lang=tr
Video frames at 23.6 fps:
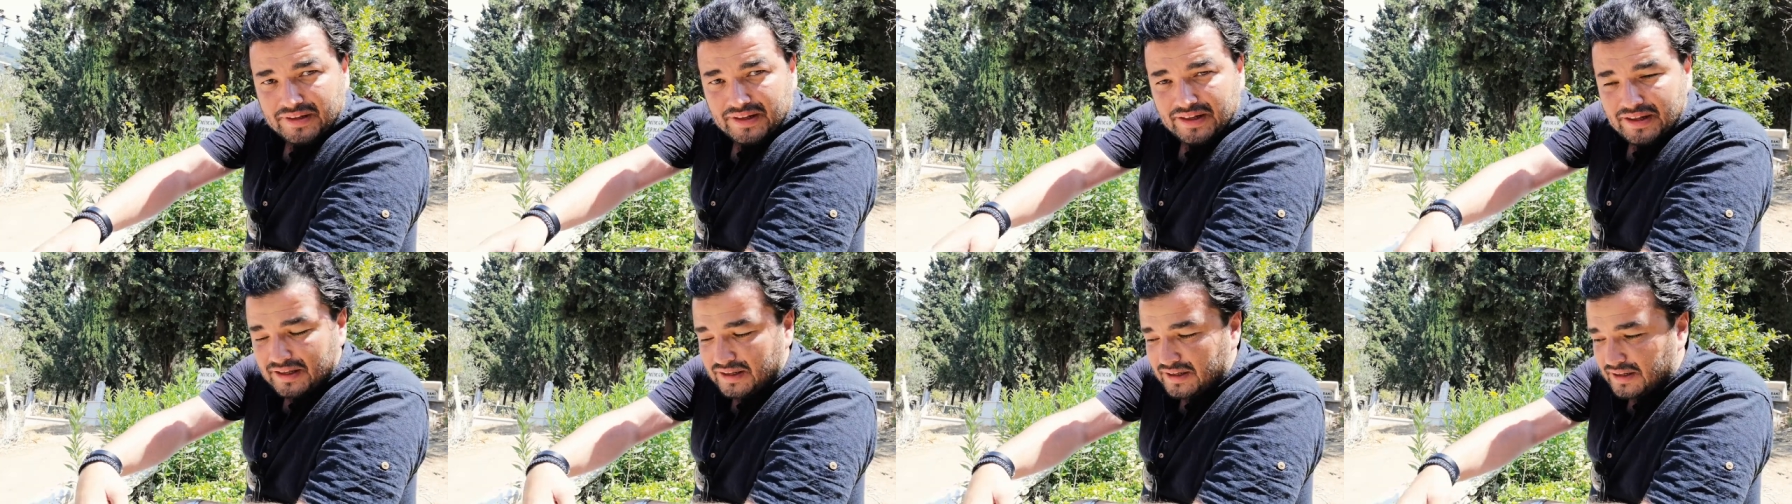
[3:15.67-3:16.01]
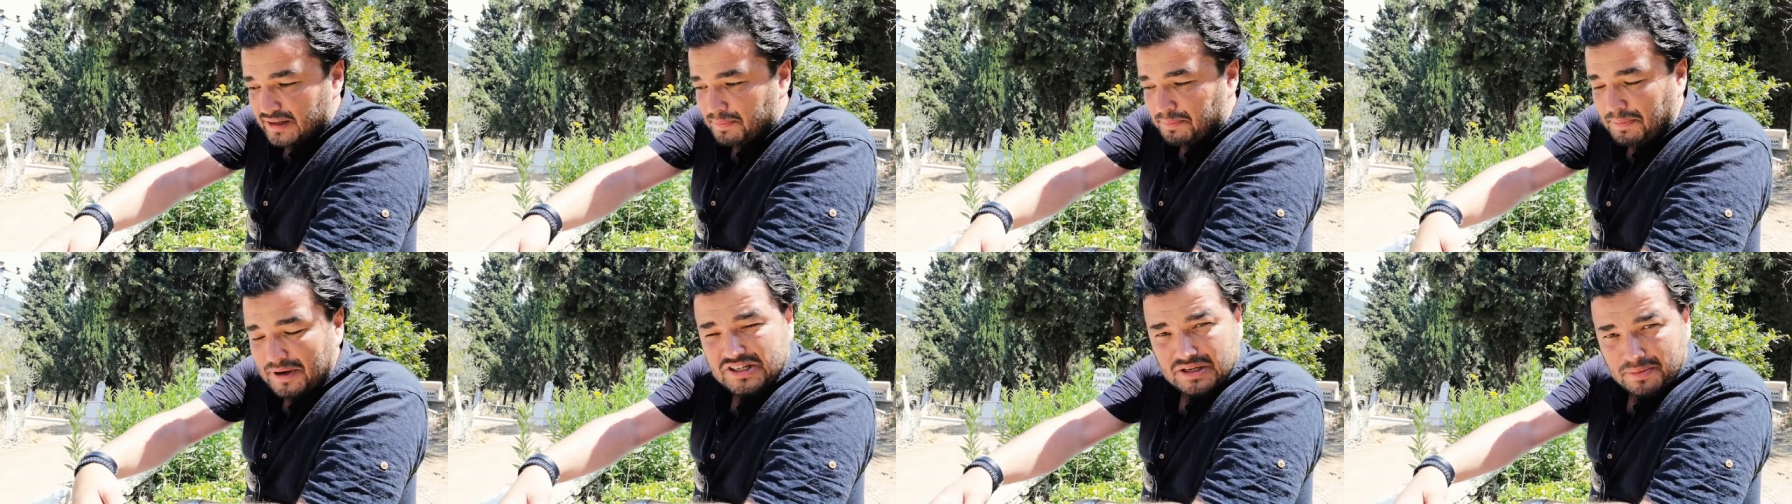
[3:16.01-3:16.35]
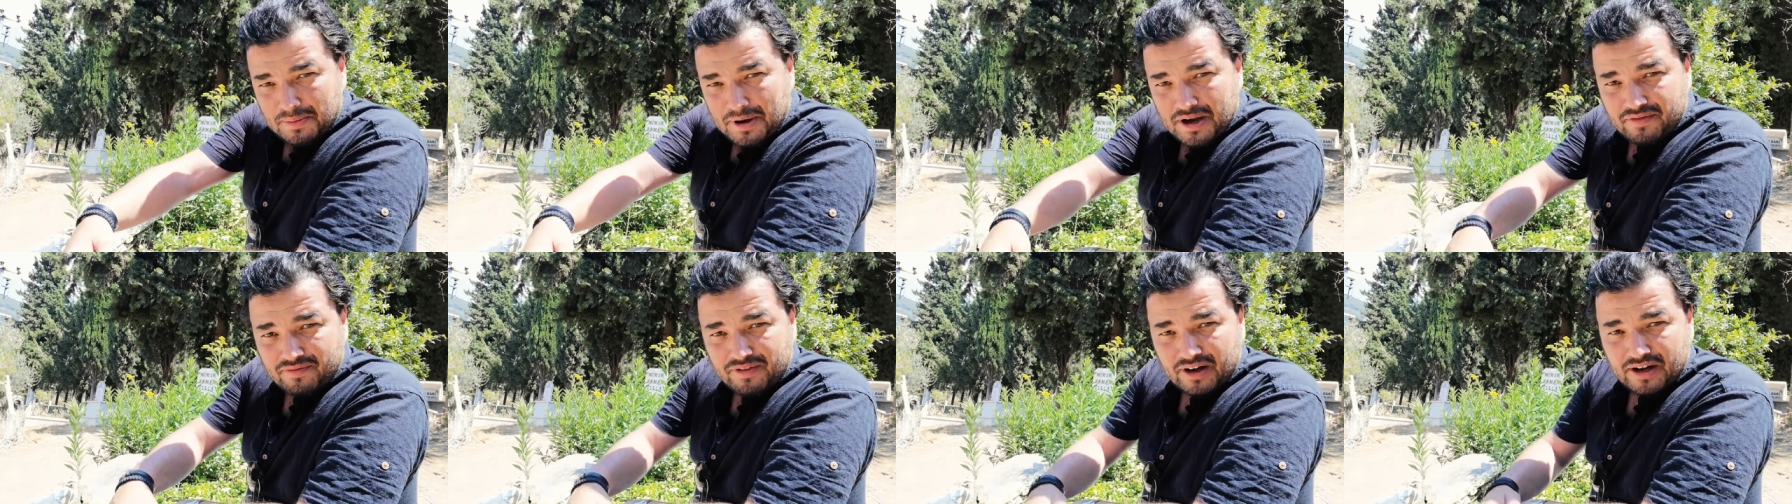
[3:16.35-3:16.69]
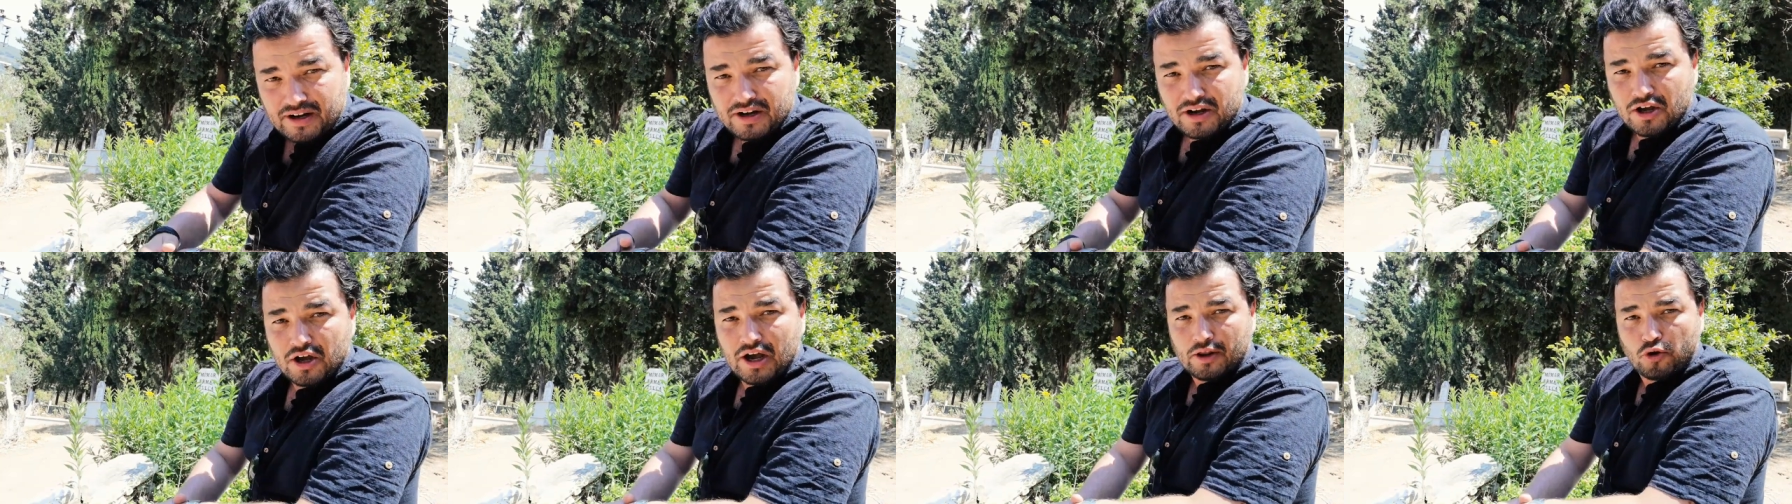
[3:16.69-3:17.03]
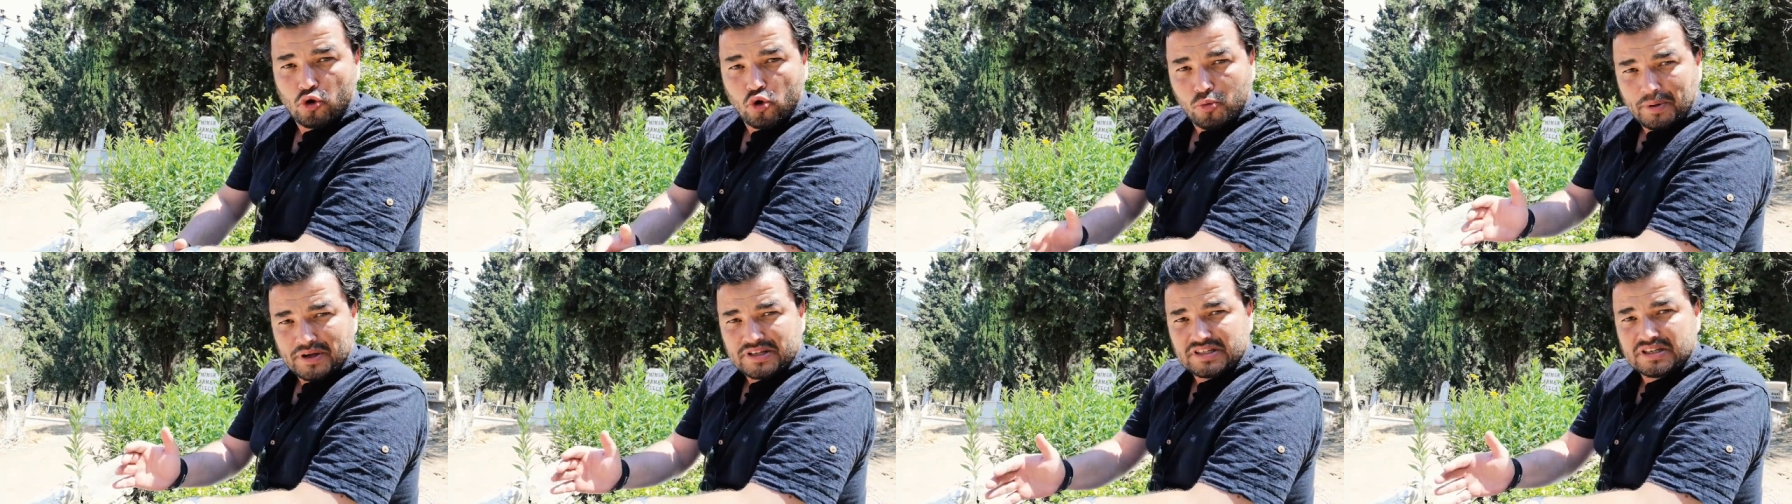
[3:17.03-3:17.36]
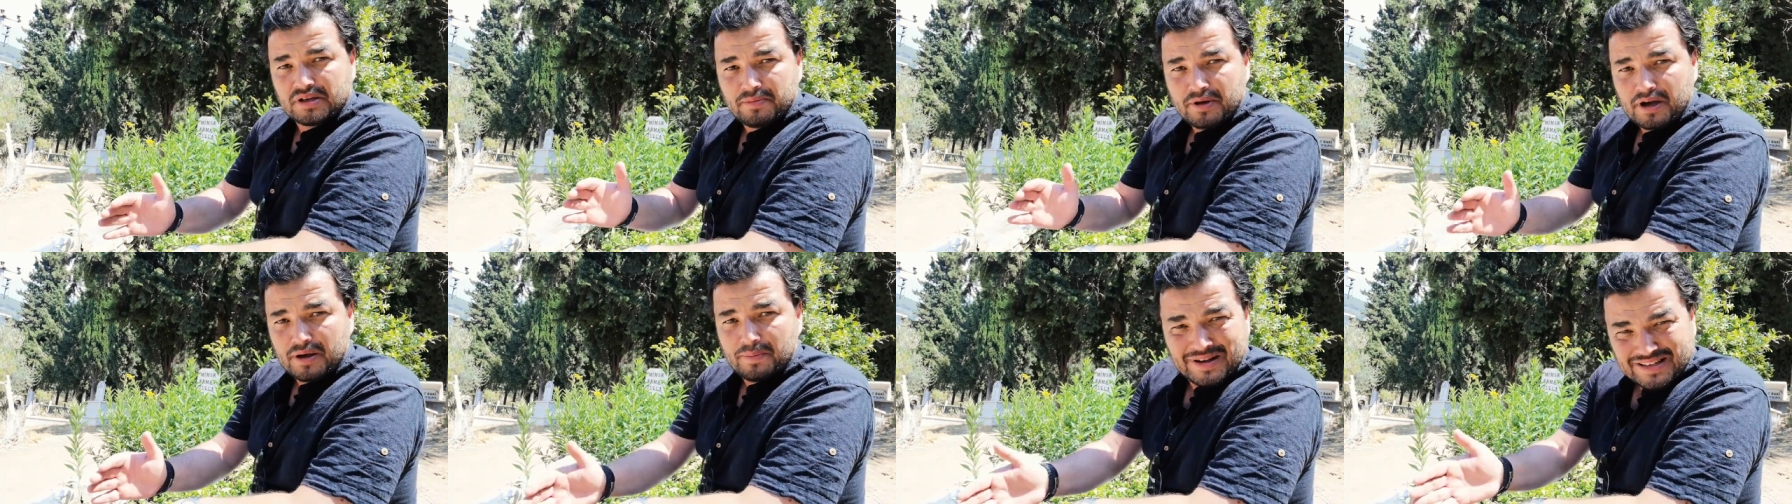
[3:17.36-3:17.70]
Ee, basamak var. Hani o
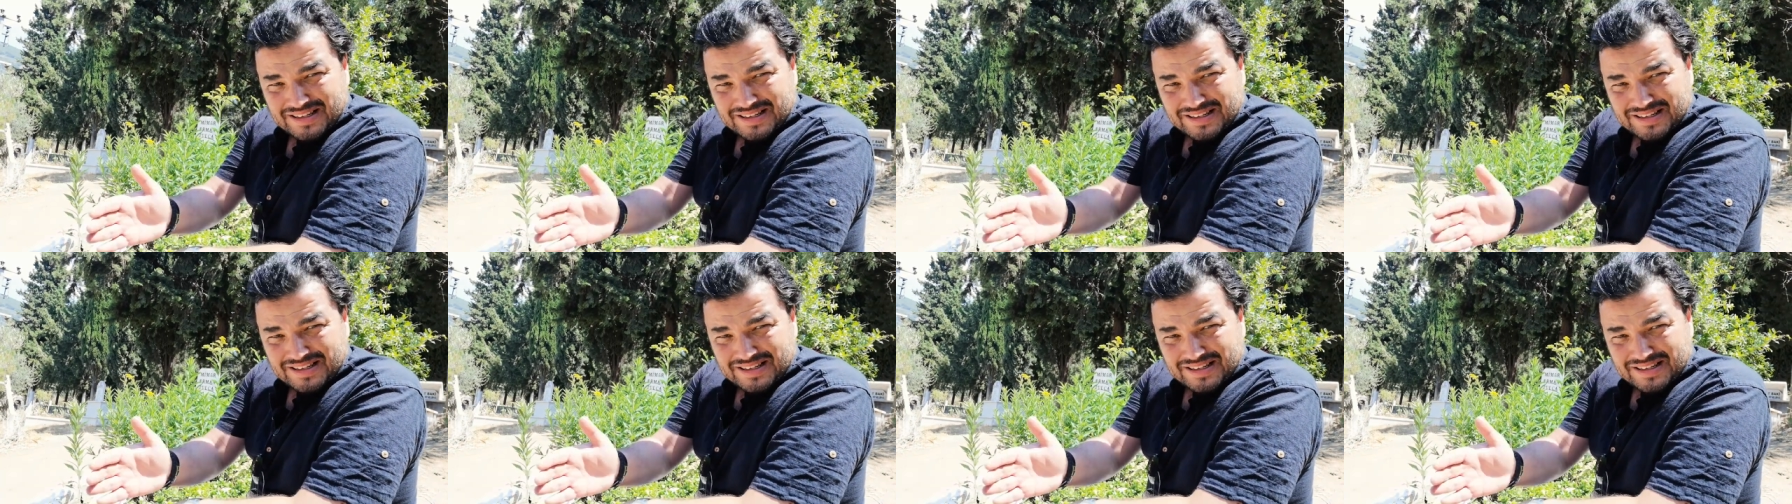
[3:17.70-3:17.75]
basamağa